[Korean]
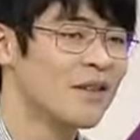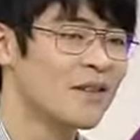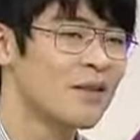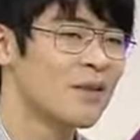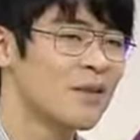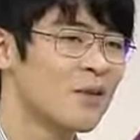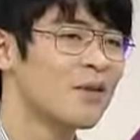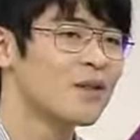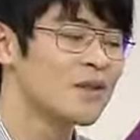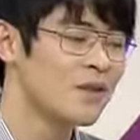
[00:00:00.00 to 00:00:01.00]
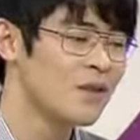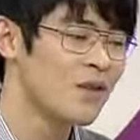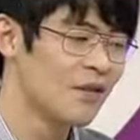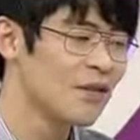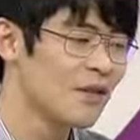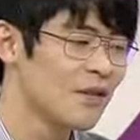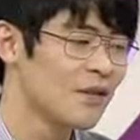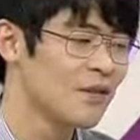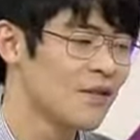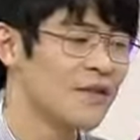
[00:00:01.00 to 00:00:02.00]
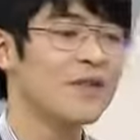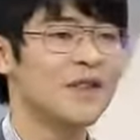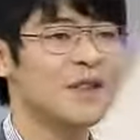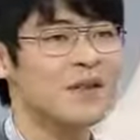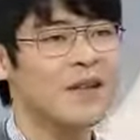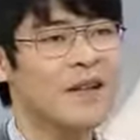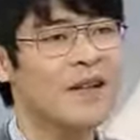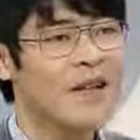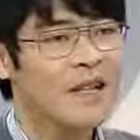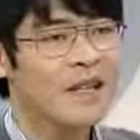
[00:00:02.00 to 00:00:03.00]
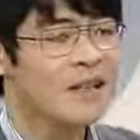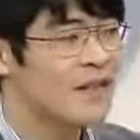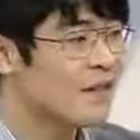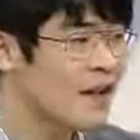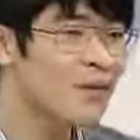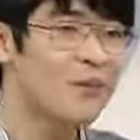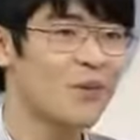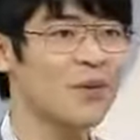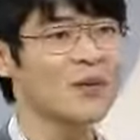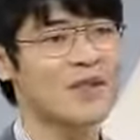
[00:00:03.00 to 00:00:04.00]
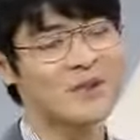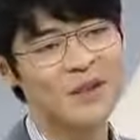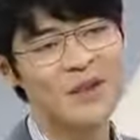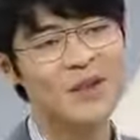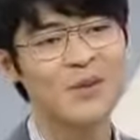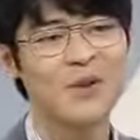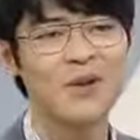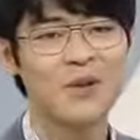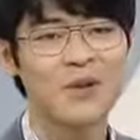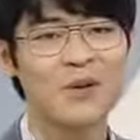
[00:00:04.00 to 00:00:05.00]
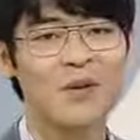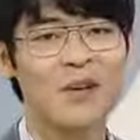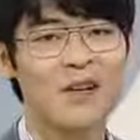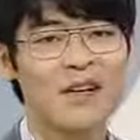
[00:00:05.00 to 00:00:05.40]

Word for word: 그 고득점을 얻어, 얻을 수 있었는데 네. 그 사람들이 물어보잖아요. 비결이 뭐냐고.